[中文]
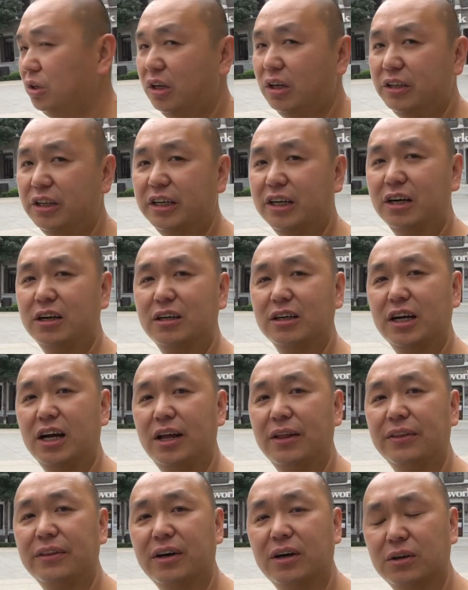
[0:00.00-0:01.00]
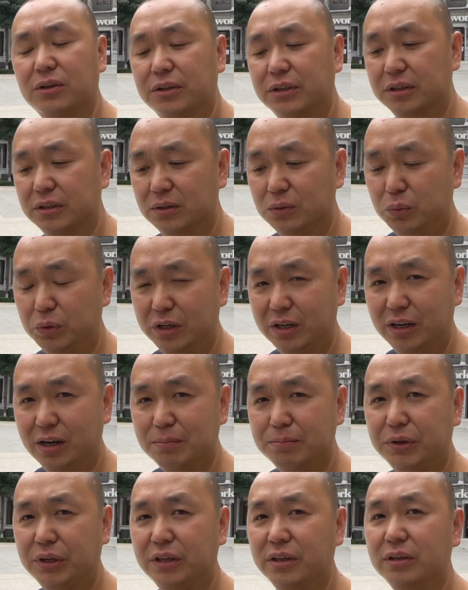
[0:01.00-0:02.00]
了你刚刚看到的无印
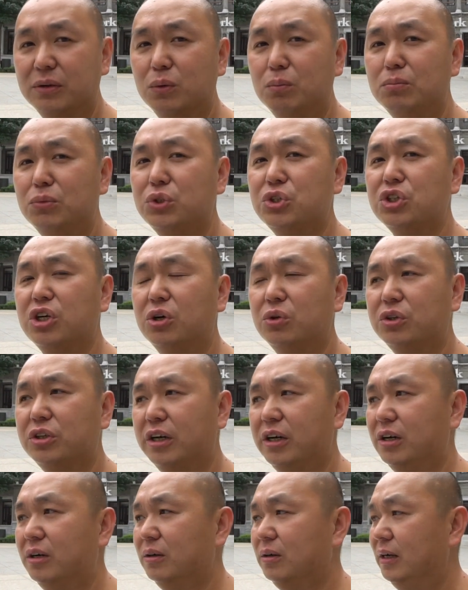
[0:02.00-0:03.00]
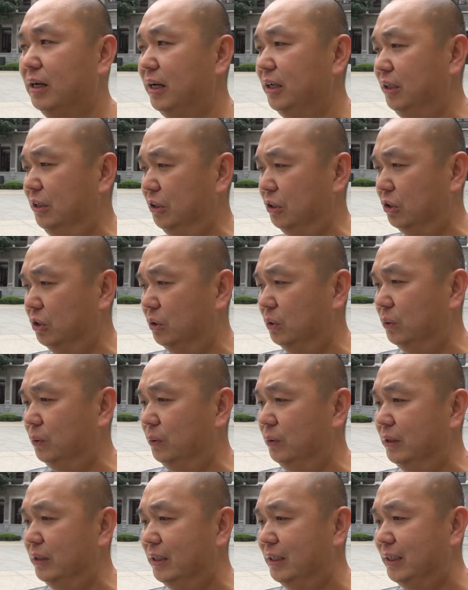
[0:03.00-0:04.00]
良品、木吉 Hotel， 还有
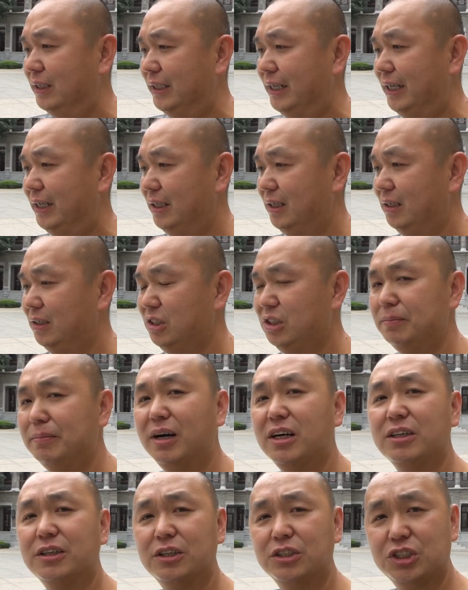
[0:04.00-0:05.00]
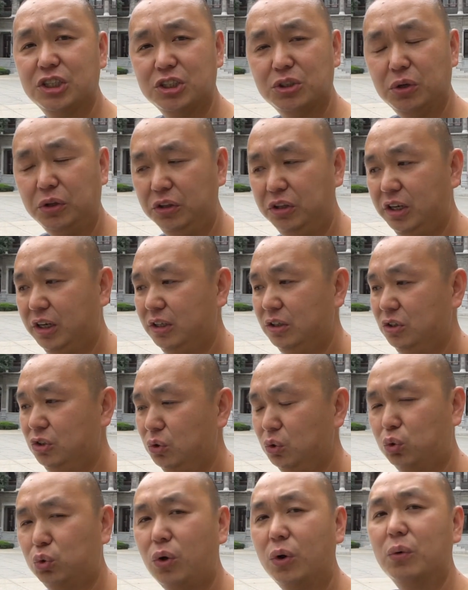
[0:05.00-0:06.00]
星巴克的甄选店这
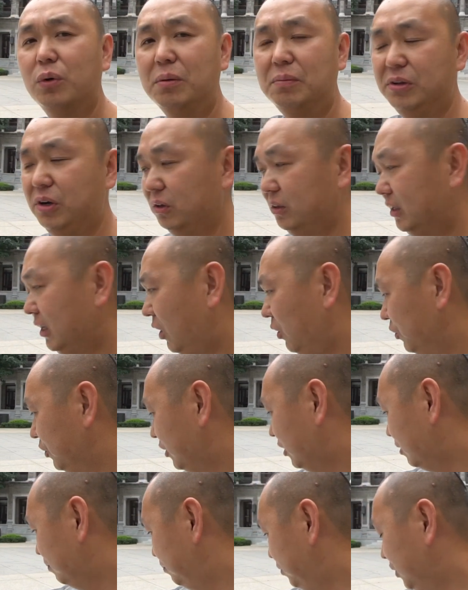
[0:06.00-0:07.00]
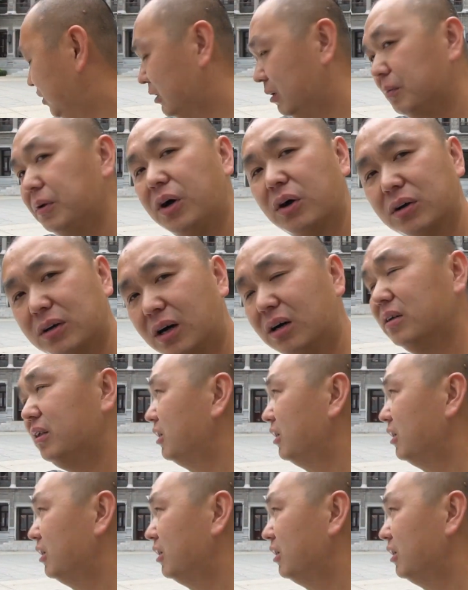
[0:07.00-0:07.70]
种段位比较高一点、逼格比较高一